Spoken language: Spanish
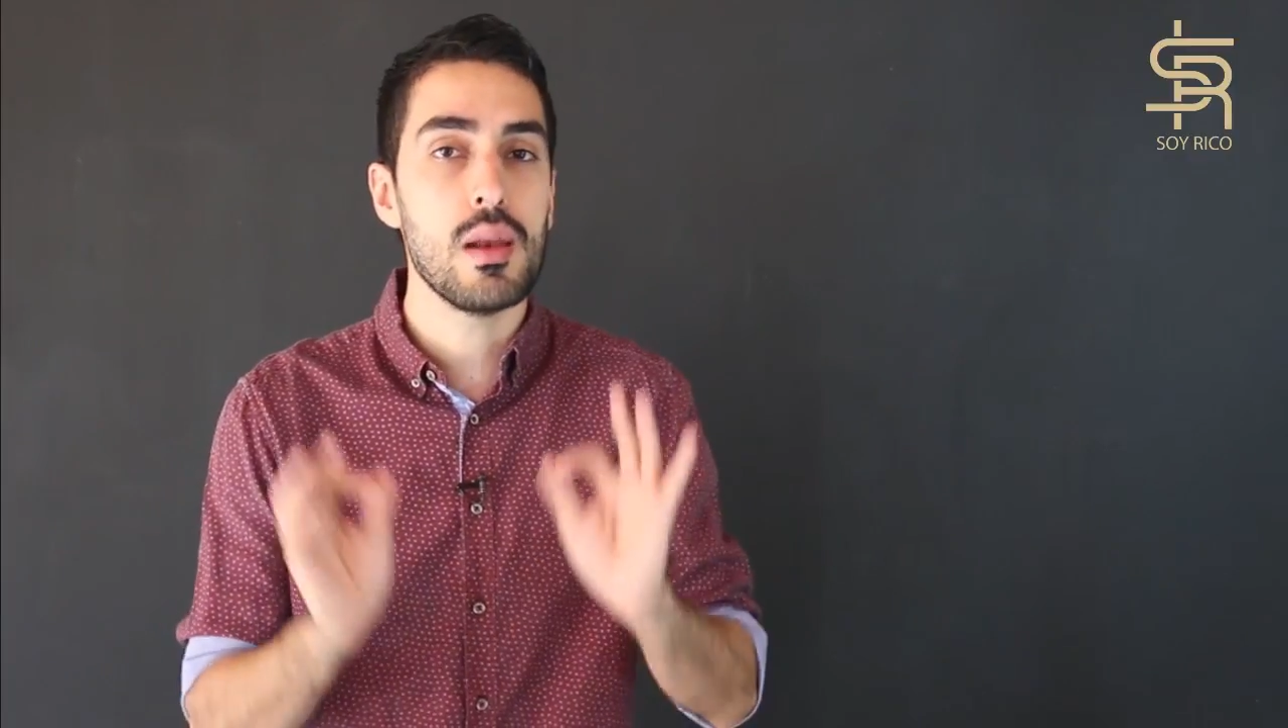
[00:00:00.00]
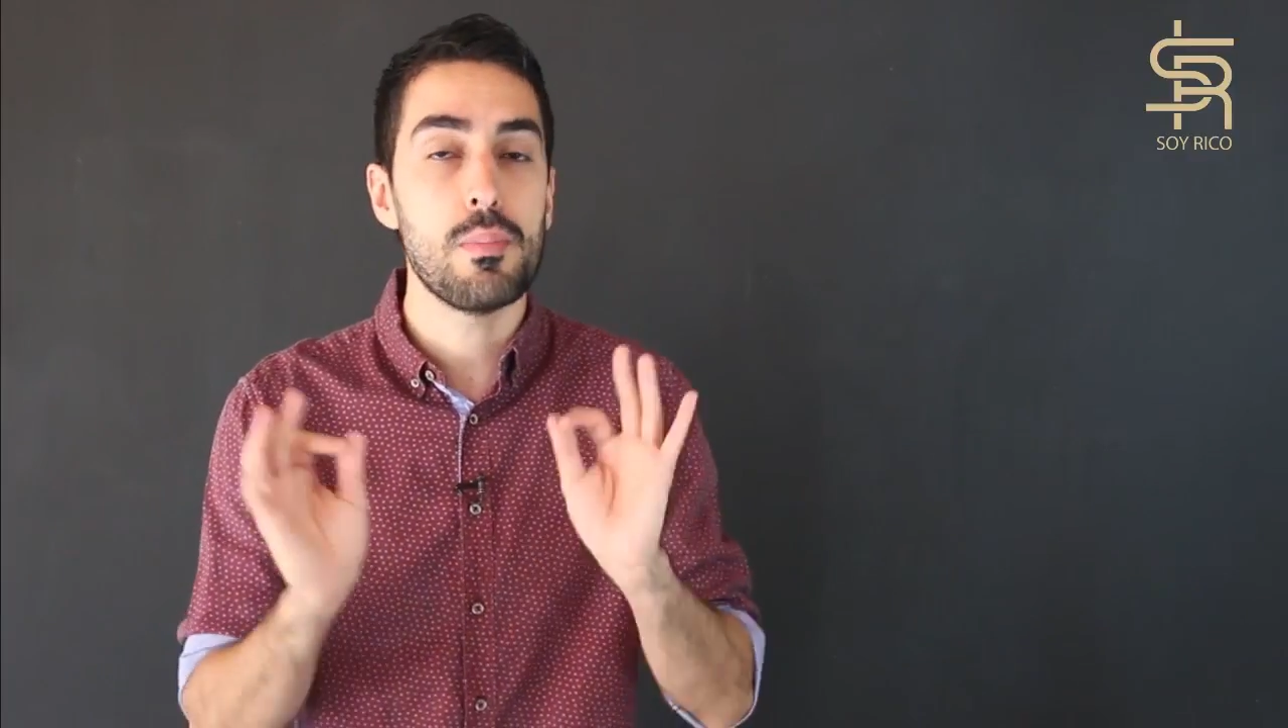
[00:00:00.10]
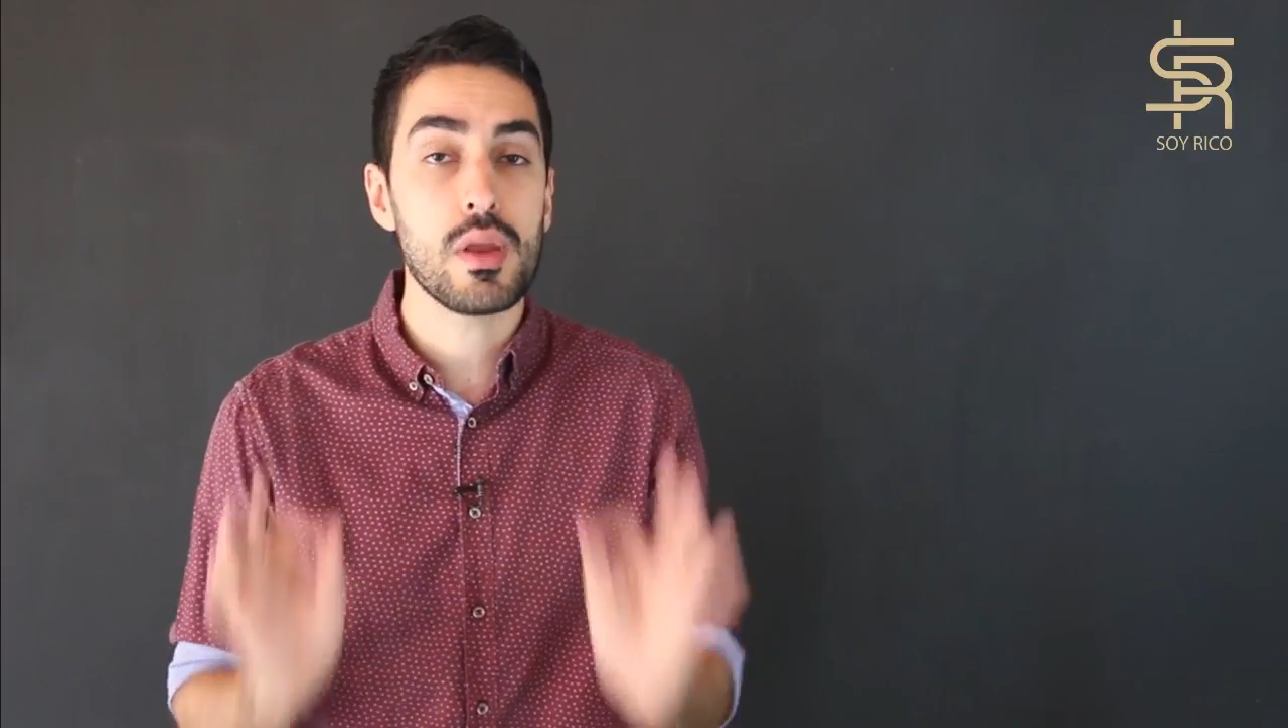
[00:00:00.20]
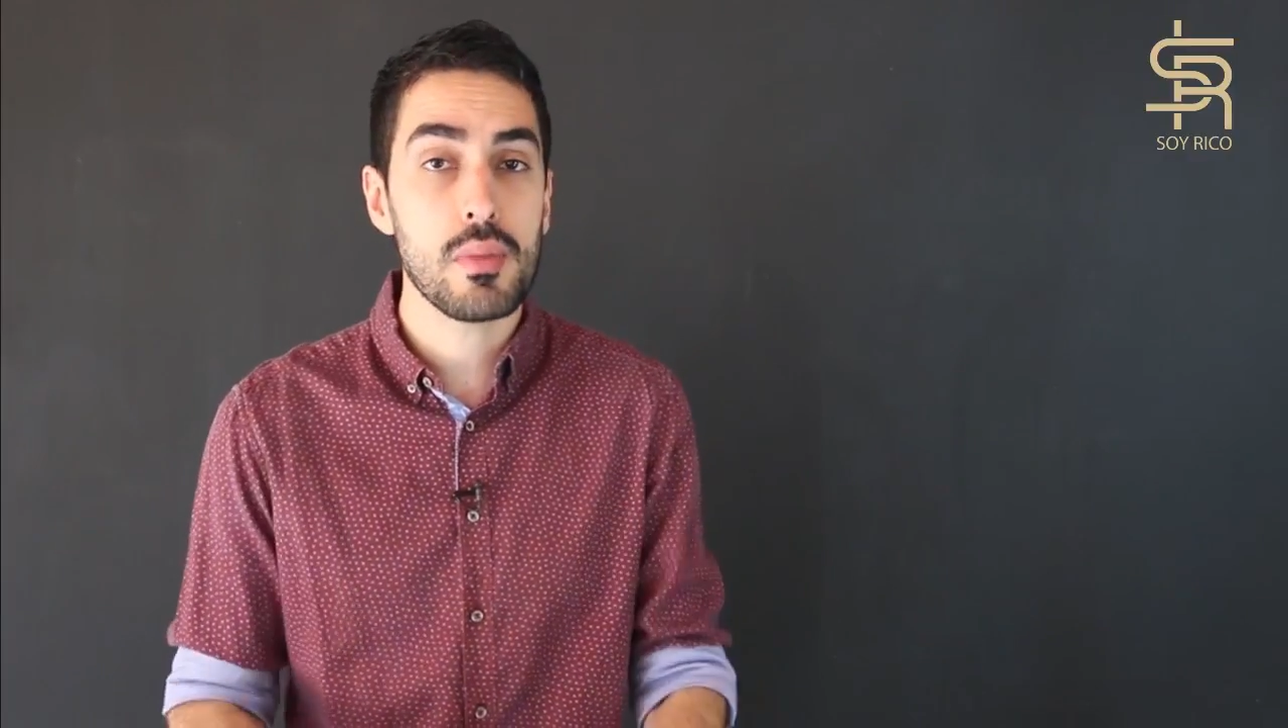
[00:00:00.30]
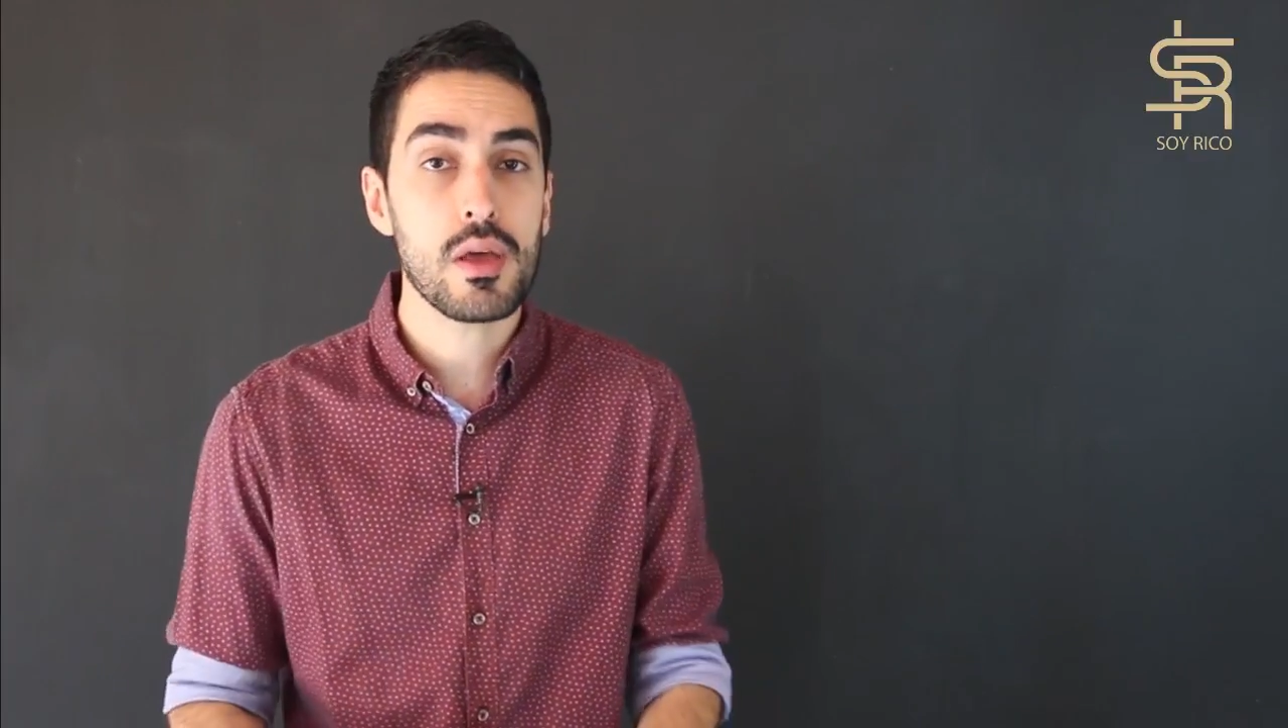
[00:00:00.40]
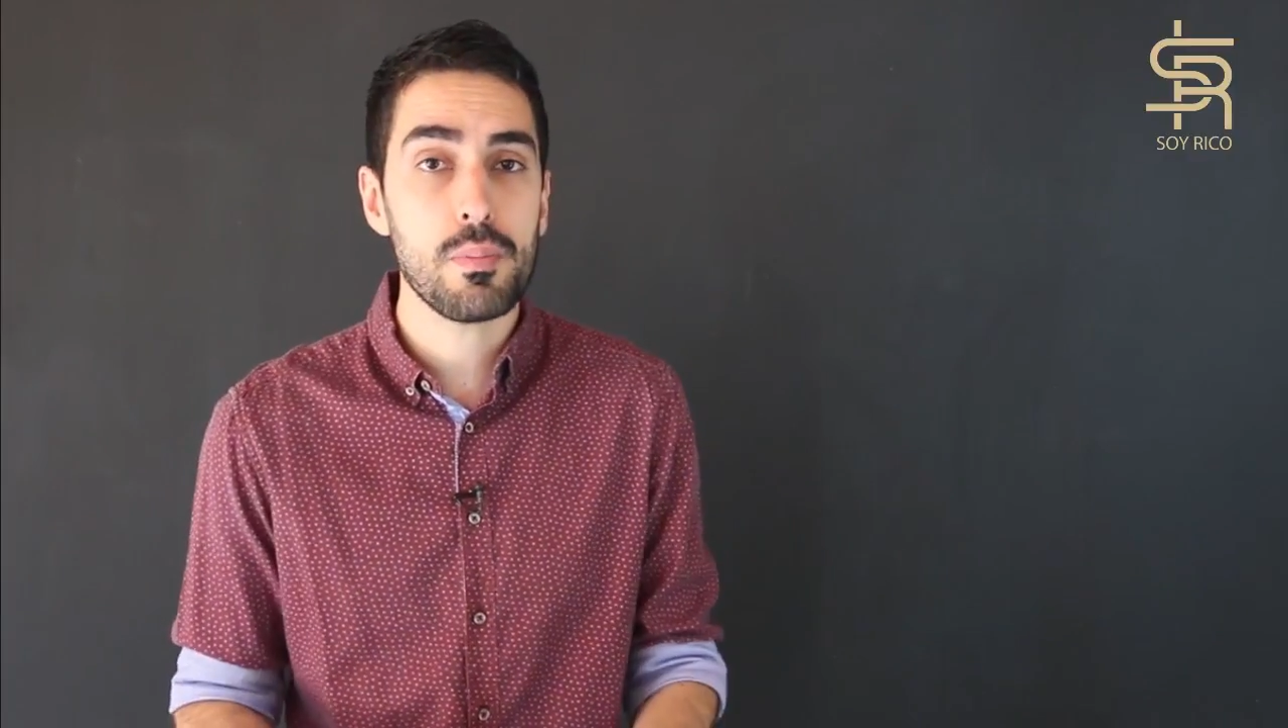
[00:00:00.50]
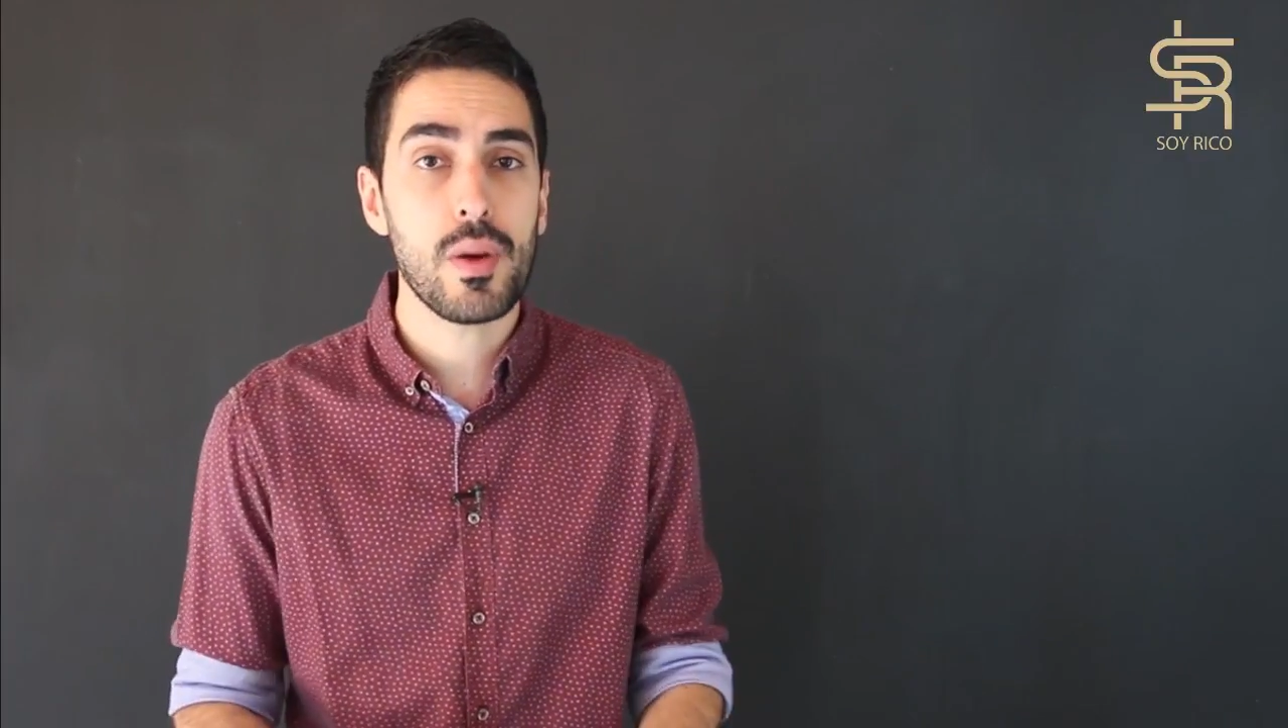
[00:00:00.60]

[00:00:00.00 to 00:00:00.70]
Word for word: el primer